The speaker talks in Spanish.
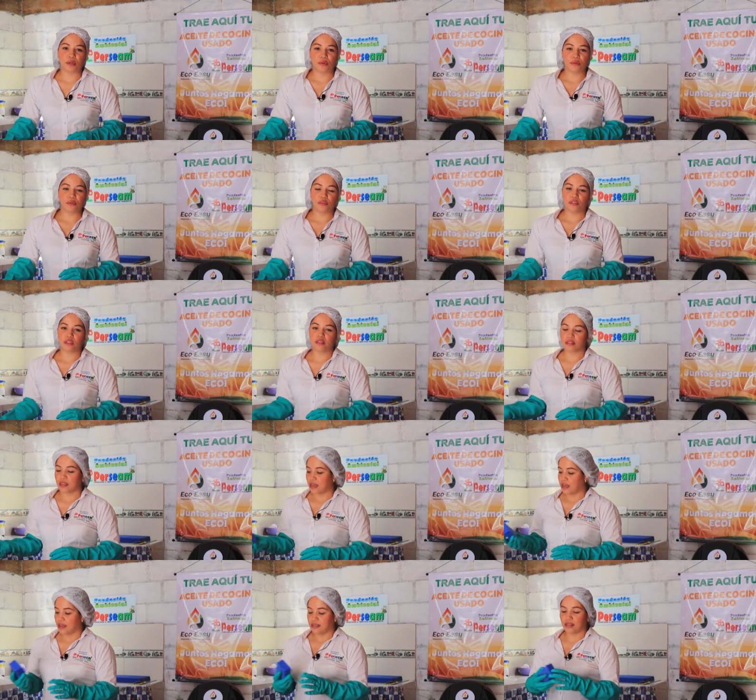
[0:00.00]
productos
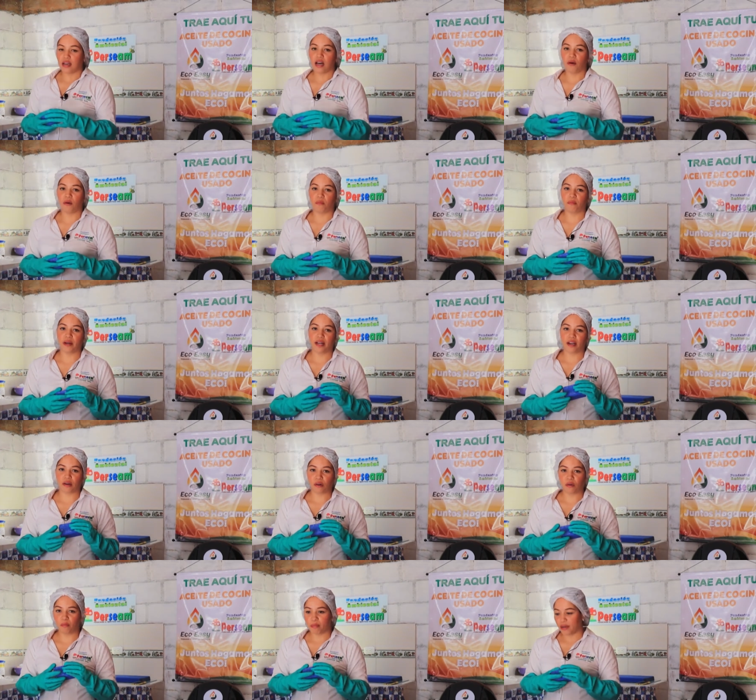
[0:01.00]
que es jabón para
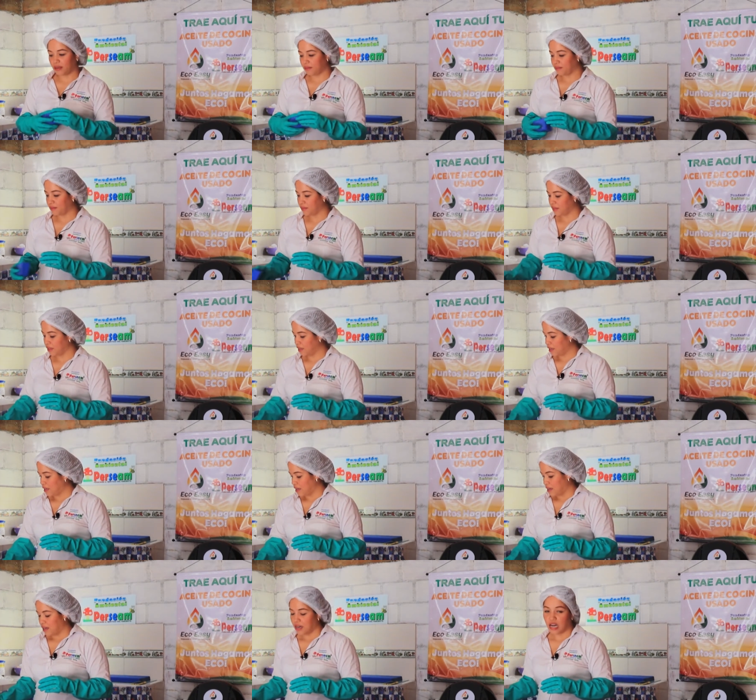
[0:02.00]
ropa,
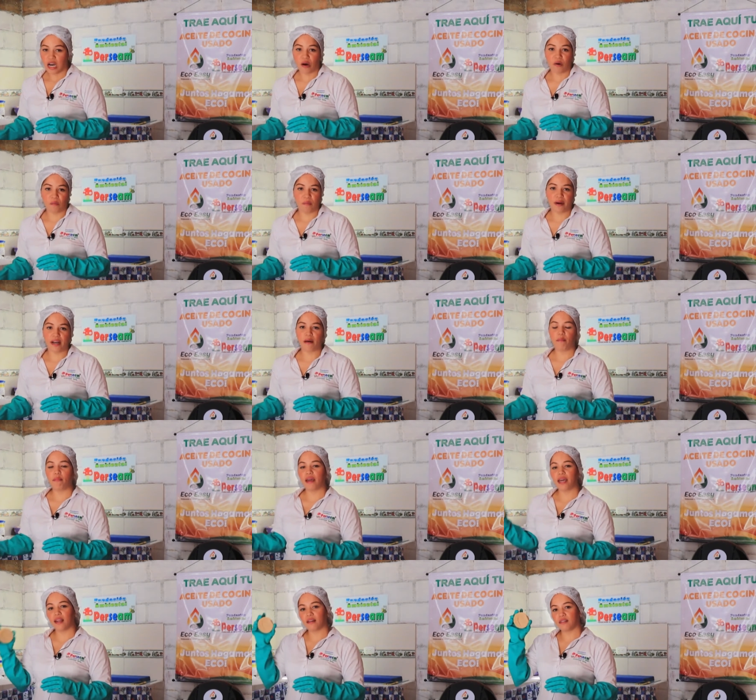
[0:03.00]
jabón para
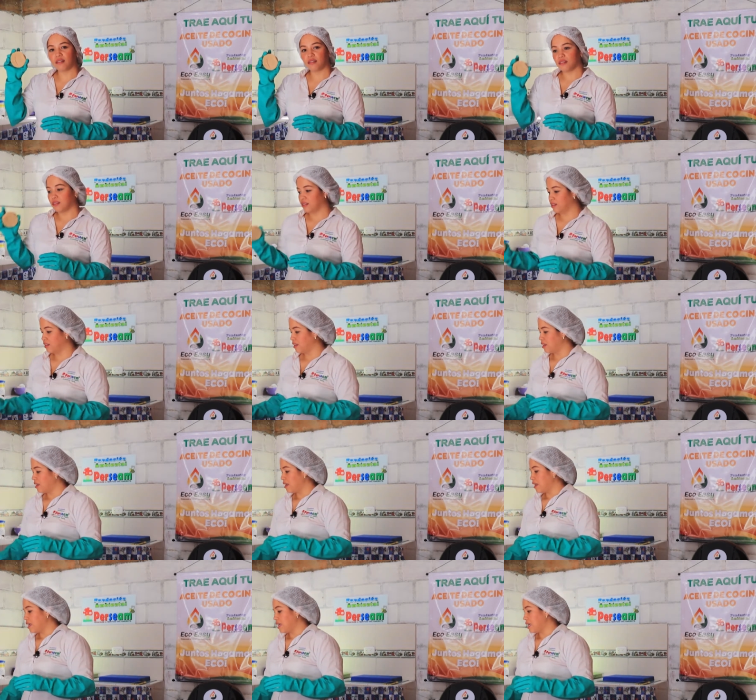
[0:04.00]
perros
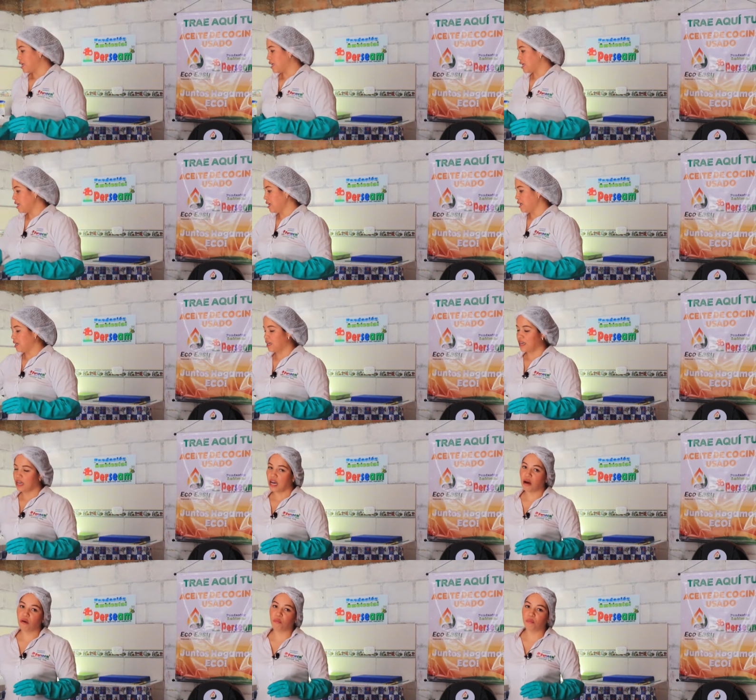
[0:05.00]
y
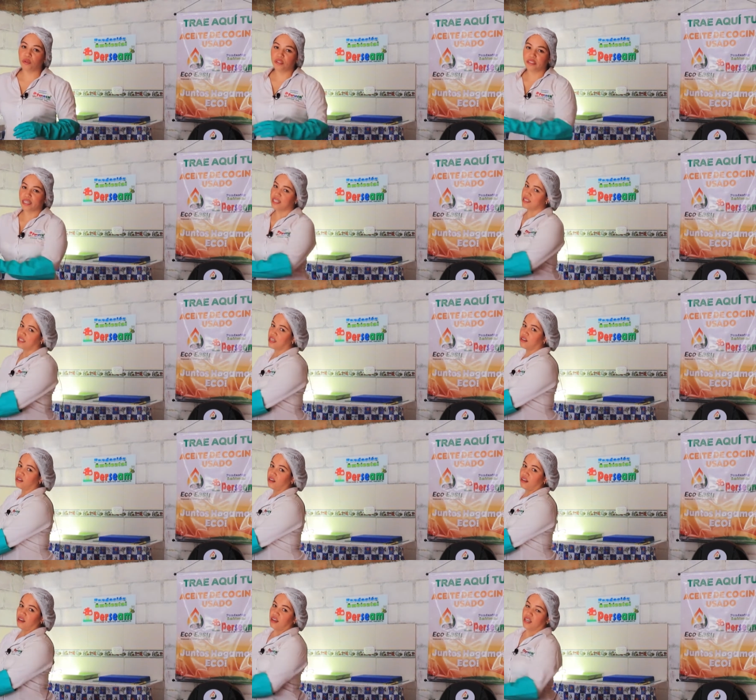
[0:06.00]
jabón
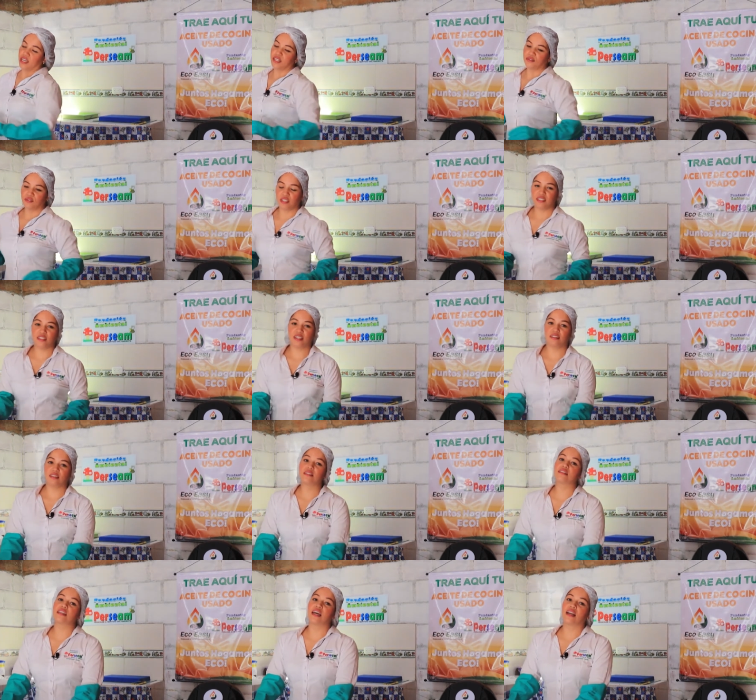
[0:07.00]
potásico que es un
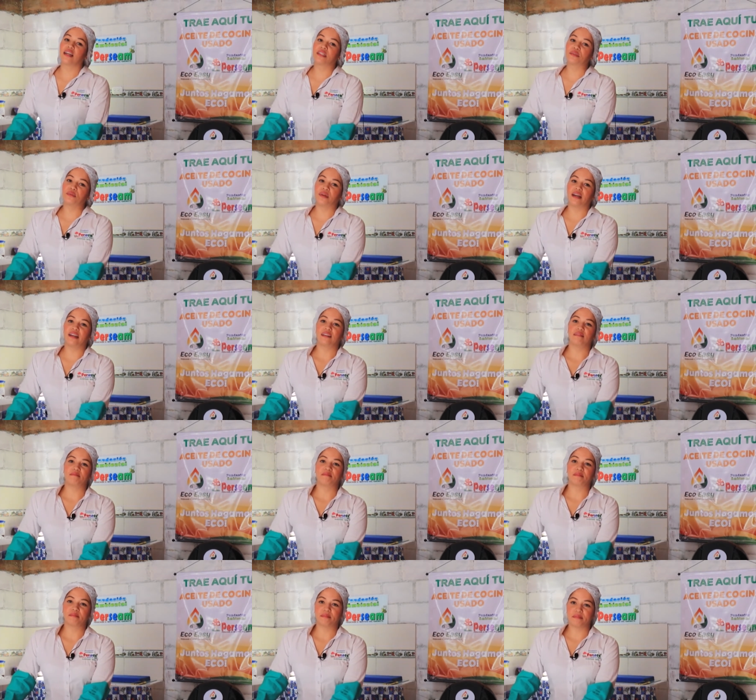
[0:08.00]
insecticida natural.